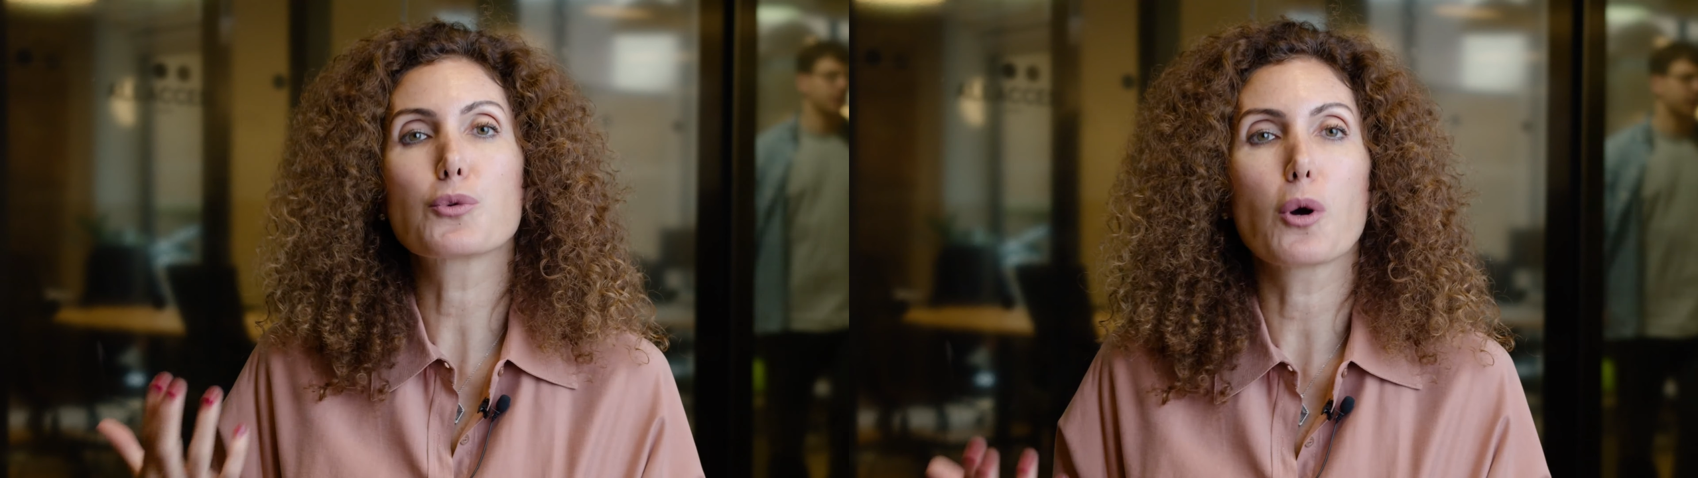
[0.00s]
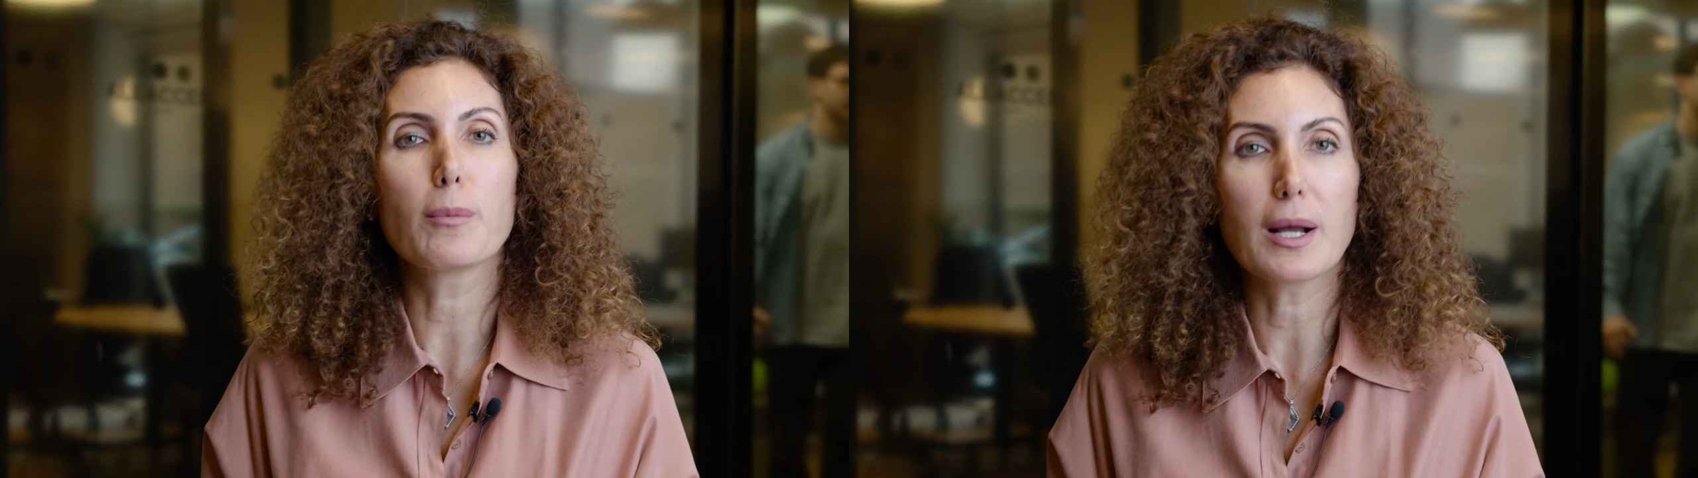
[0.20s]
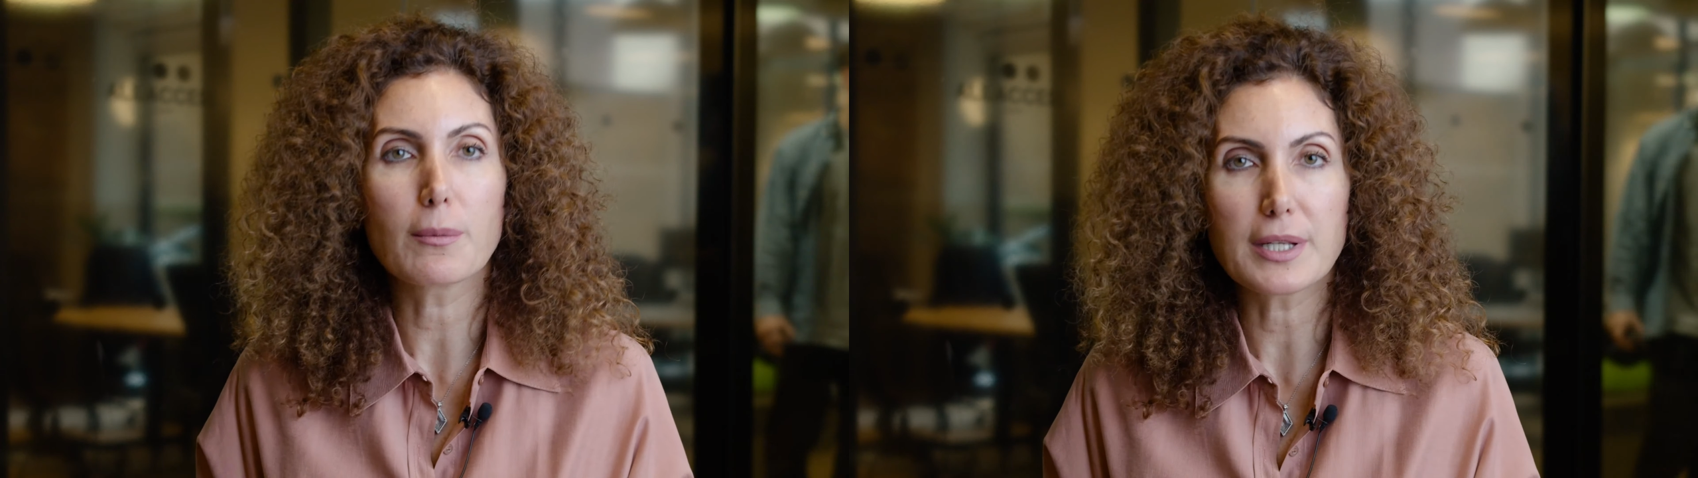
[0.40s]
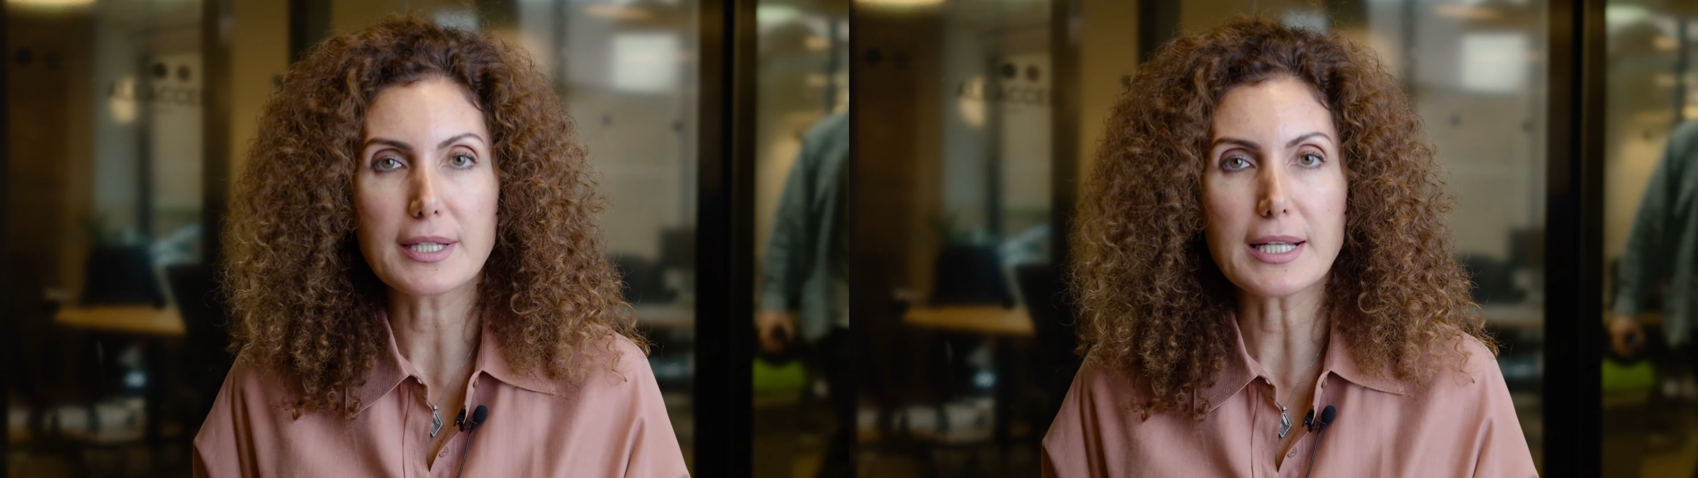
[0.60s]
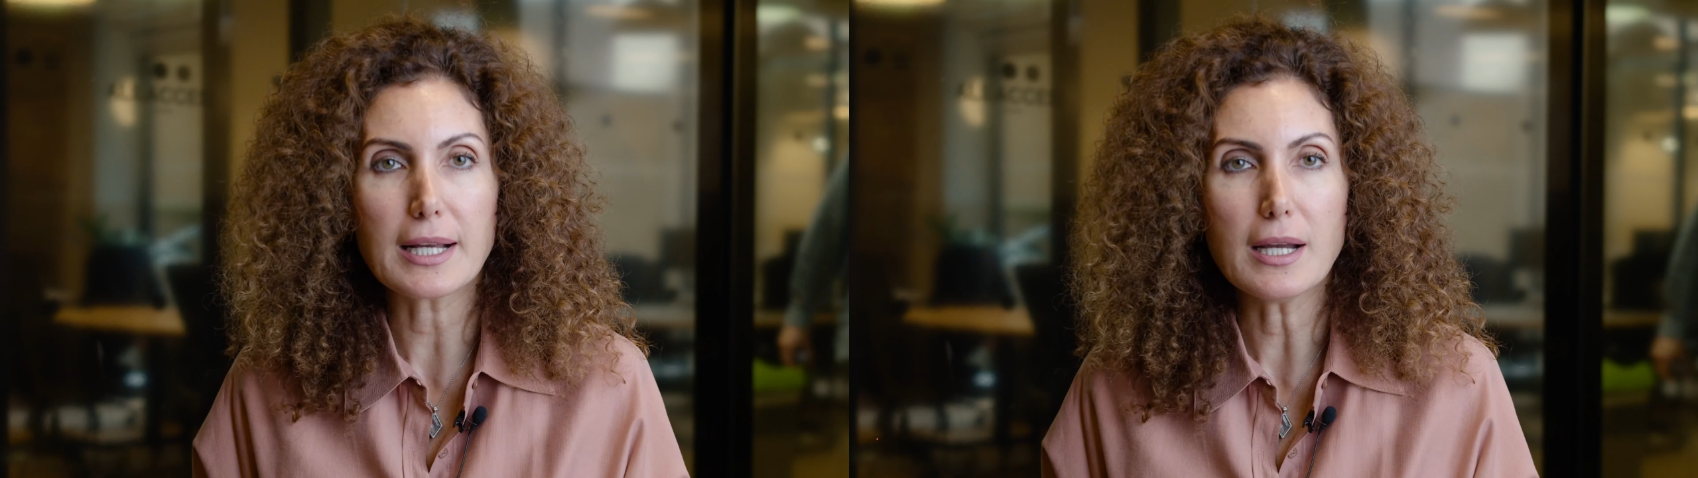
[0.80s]

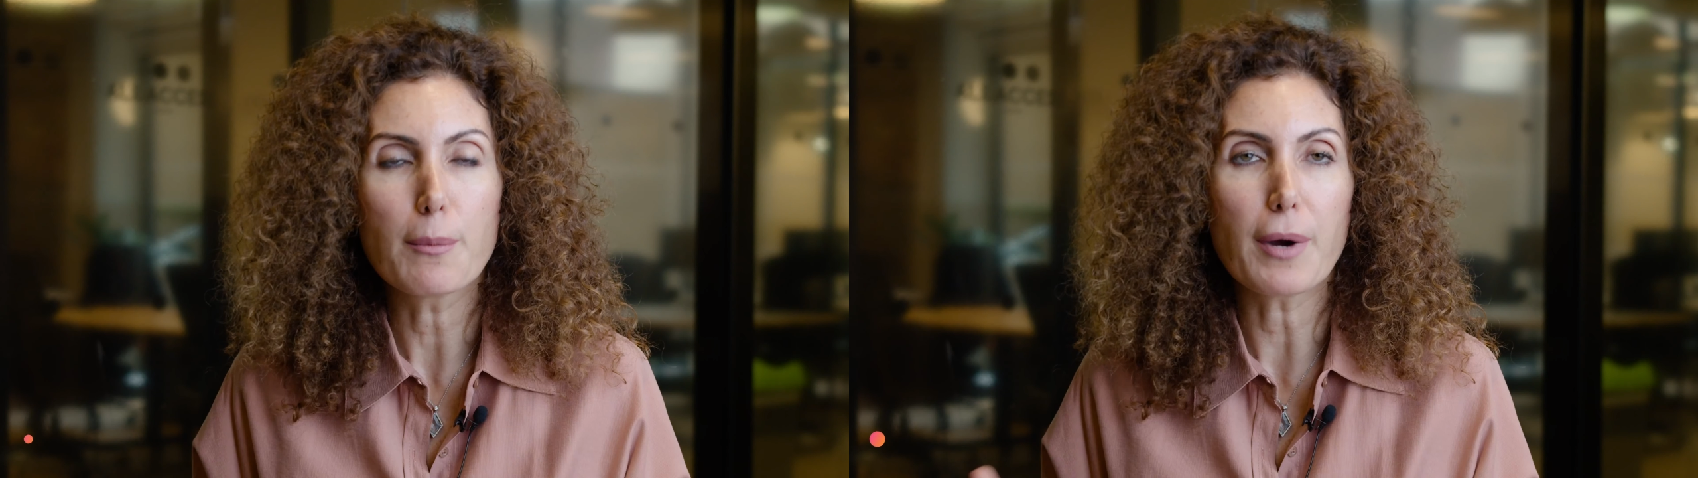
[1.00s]
problemleriyle